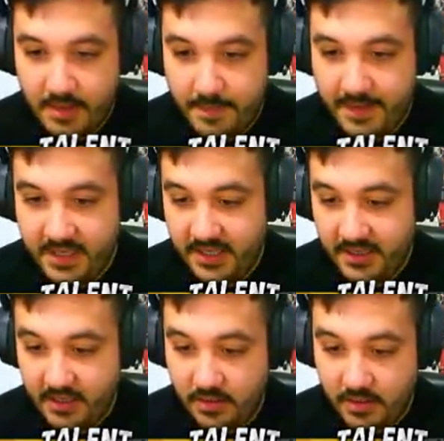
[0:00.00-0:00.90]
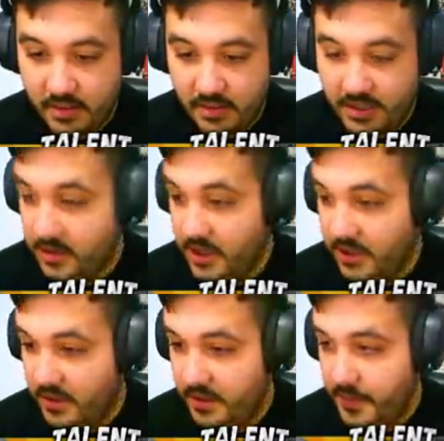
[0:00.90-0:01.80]
A Peñita, tío. Lo único que no
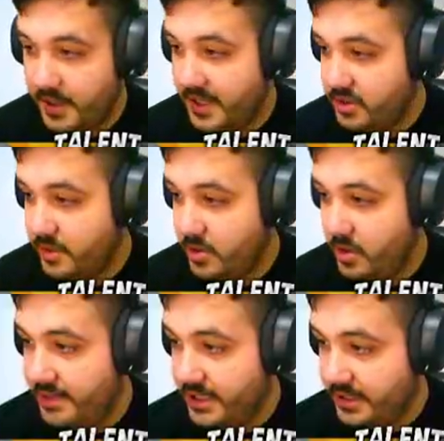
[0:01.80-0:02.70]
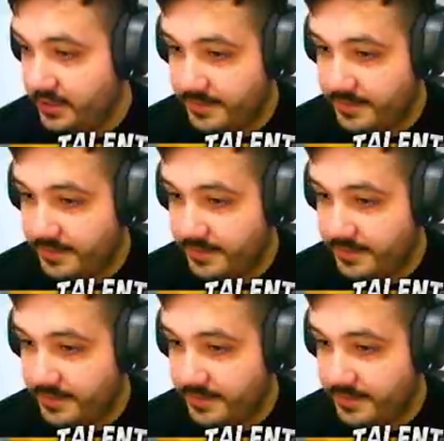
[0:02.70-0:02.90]
entiendo es por qué somos nueve, tío.